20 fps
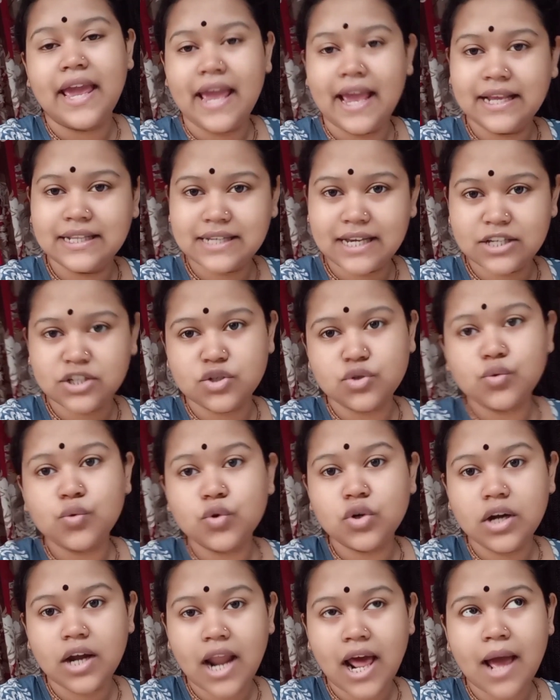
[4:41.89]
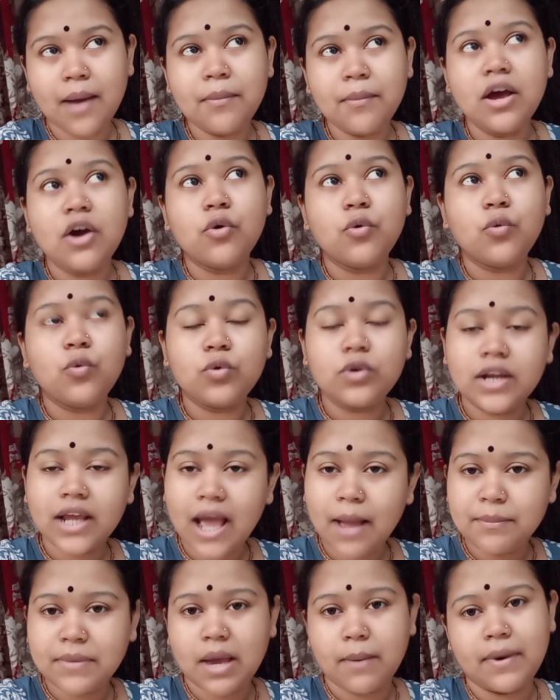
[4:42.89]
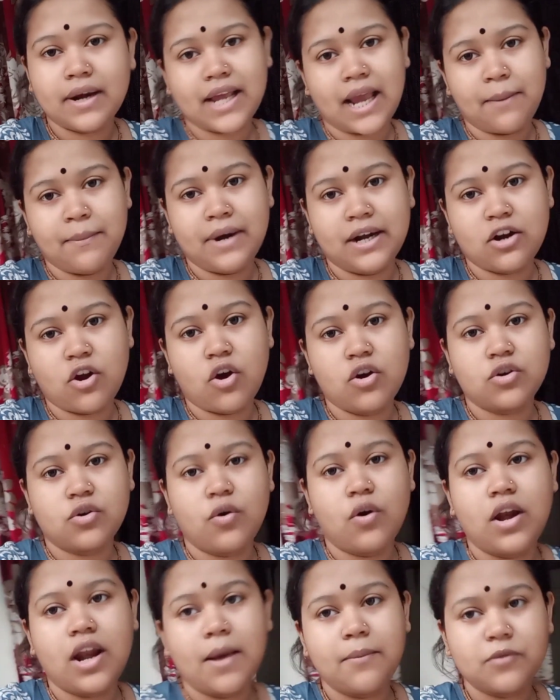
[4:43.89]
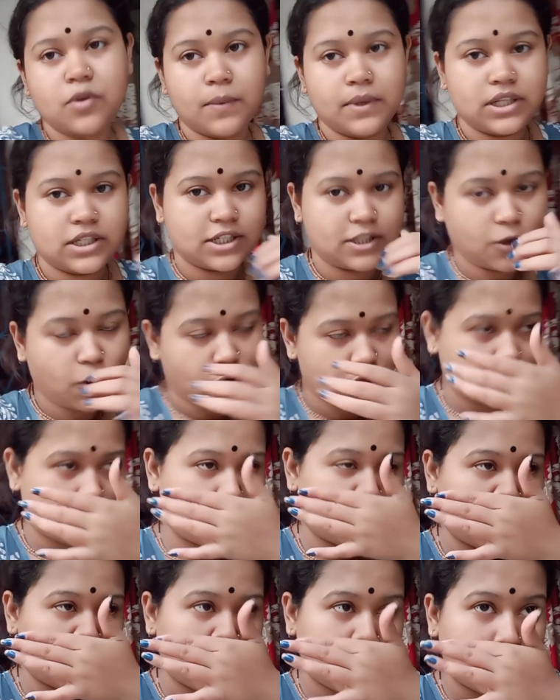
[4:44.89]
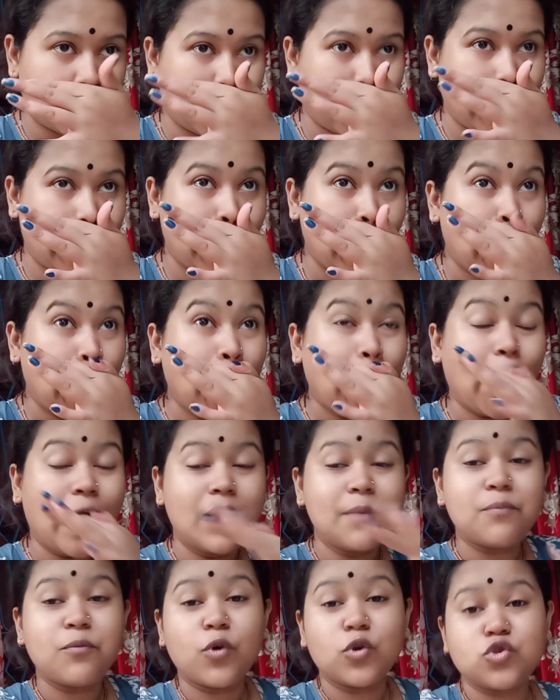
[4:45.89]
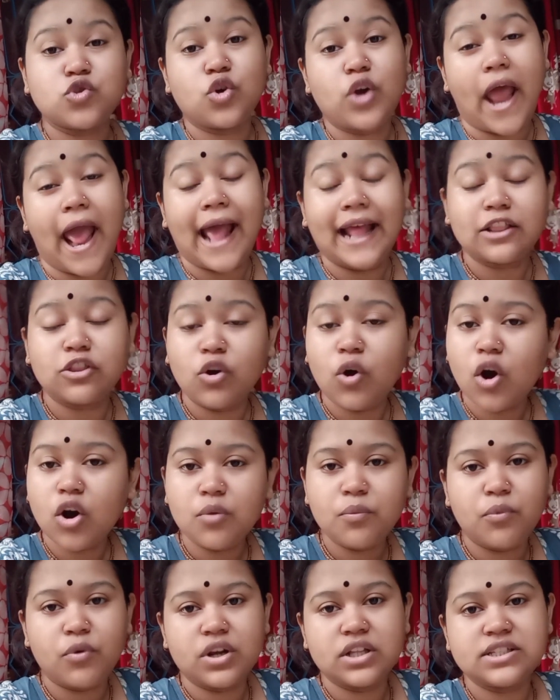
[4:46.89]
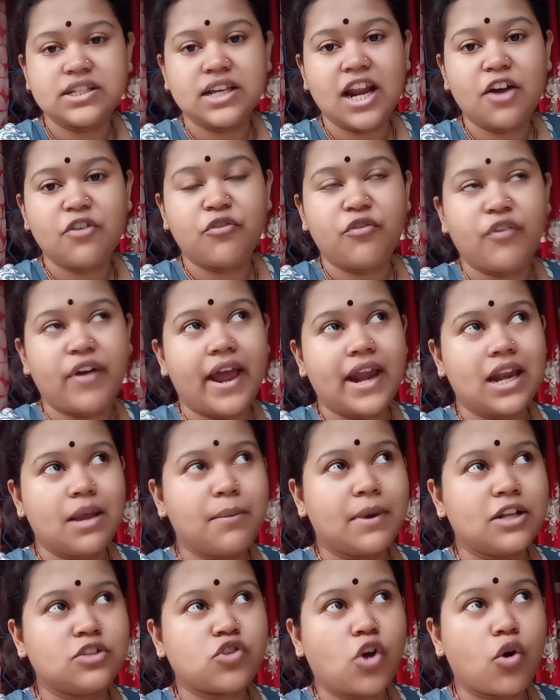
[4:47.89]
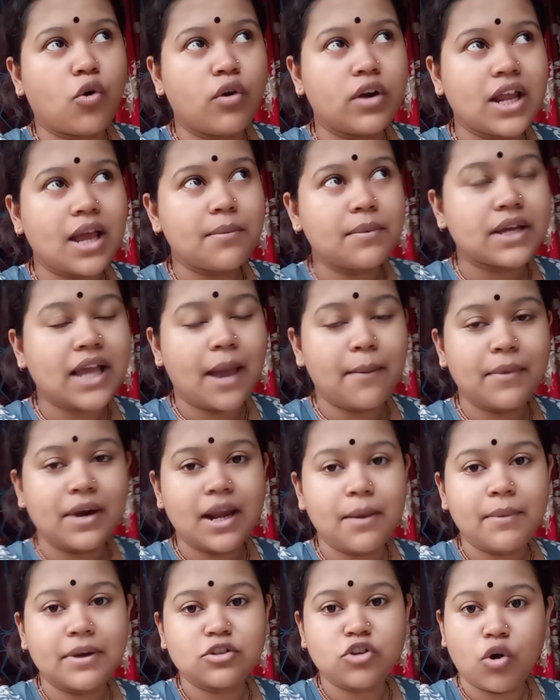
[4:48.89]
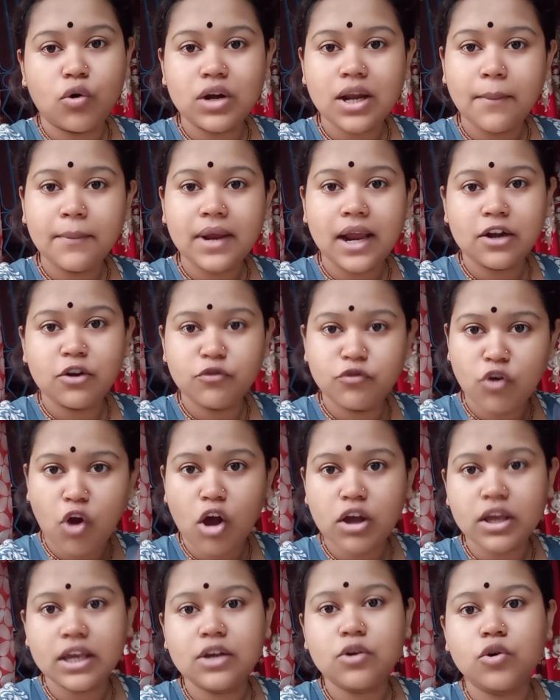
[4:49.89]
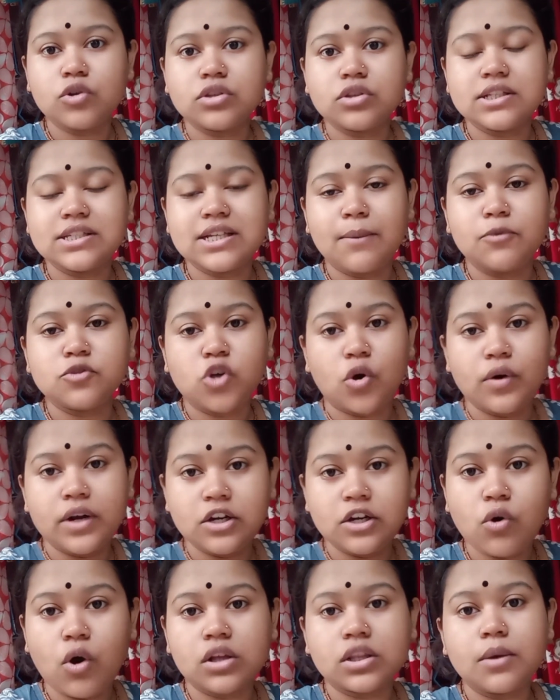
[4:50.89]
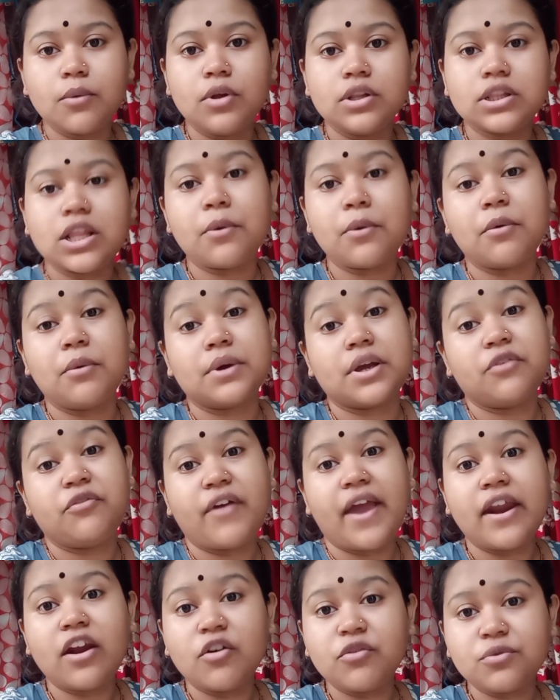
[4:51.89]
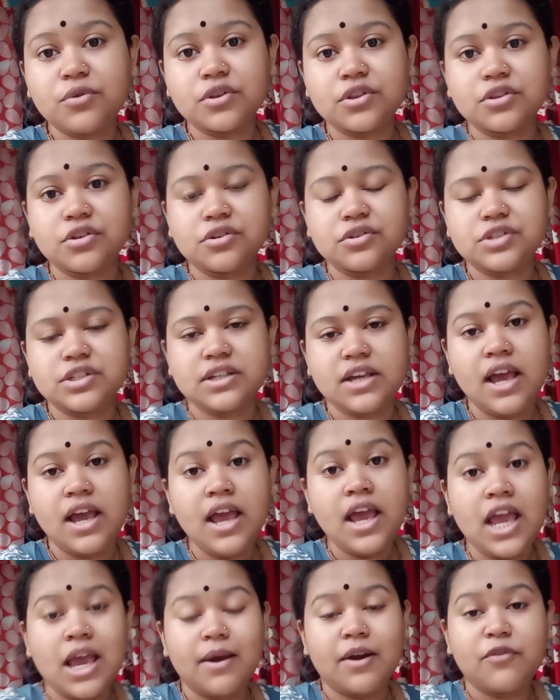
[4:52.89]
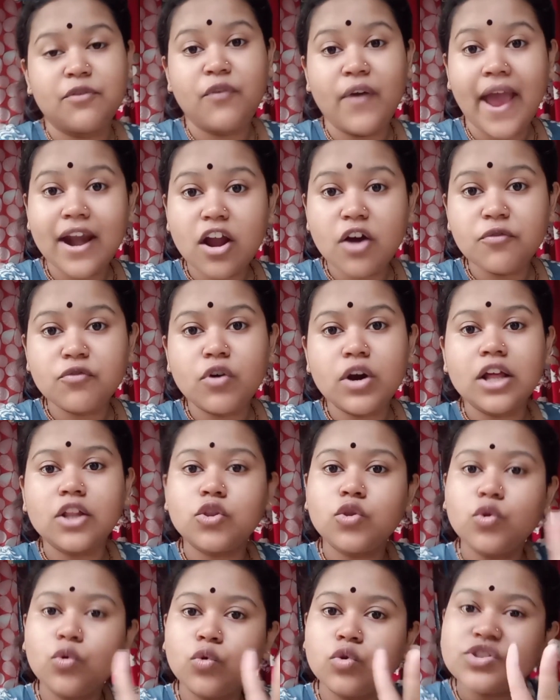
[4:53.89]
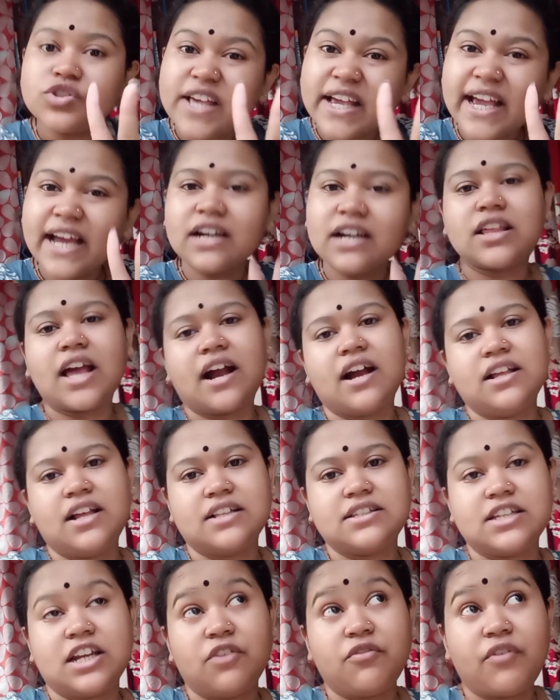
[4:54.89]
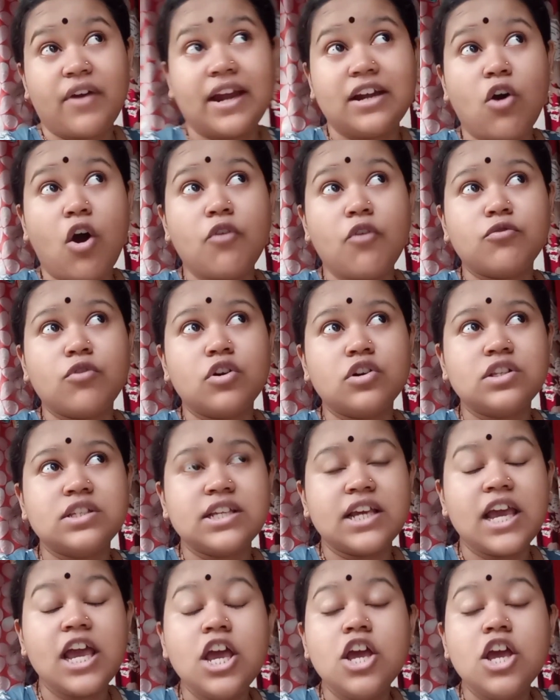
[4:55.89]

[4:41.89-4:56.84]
এই জাস্ট উঠলাম উঠে আমি আবার ক্যামেরাটা অন করলাম তোমাদের সাথে কথা বলবো বলে কারণ প্রচুর এত গরম পড়েছে না ফ্যান এবার যখনই আমার ক্যামেরা মানে যখনই আমি একটু ব্লগিং করতে যাব যখন একটু কথা বলতে যাবো আমাকে ফ্যান অফ করতে হচ্ছে এবার ফ্যান অফ করে দু সেকেন্ড থাকা যাচ্ছে না ফ্যানটা অফ করছে